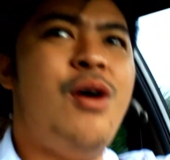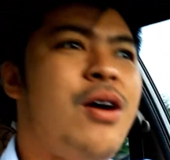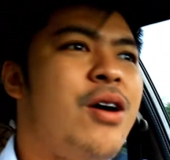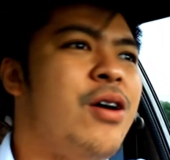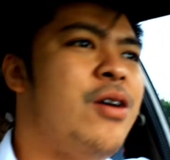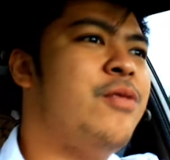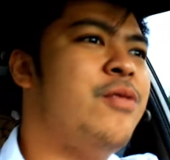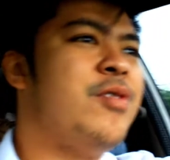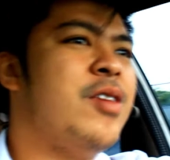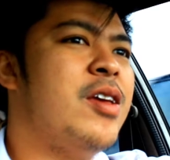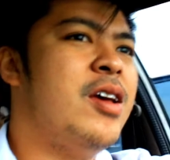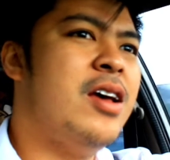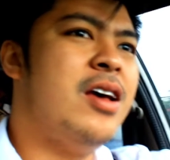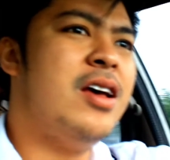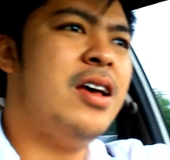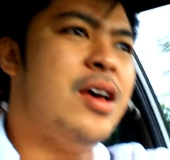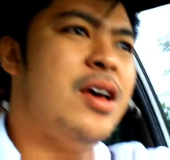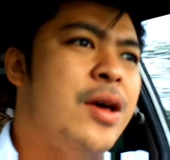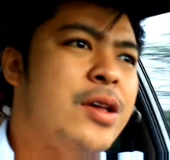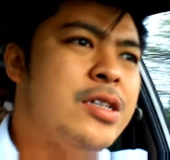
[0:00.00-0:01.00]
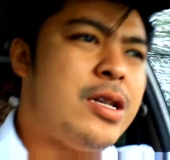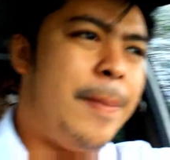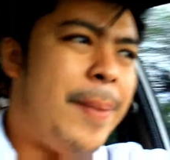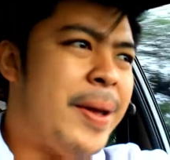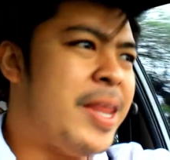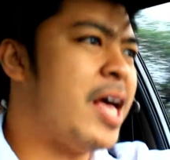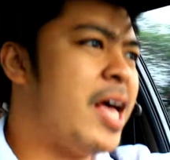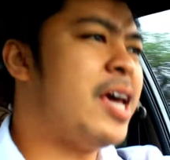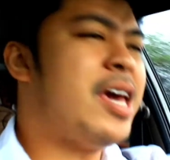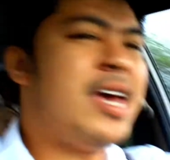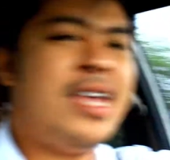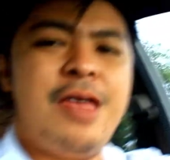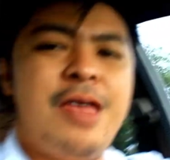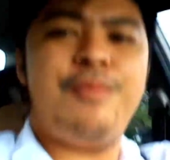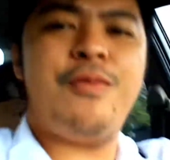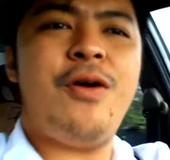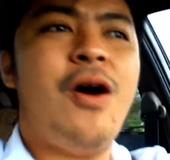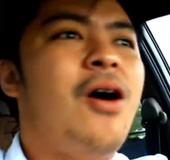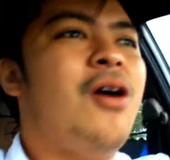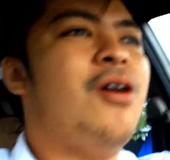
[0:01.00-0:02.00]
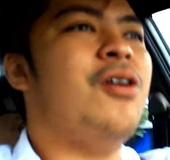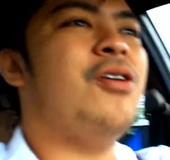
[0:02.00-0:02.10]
po ako sa panaginip ko.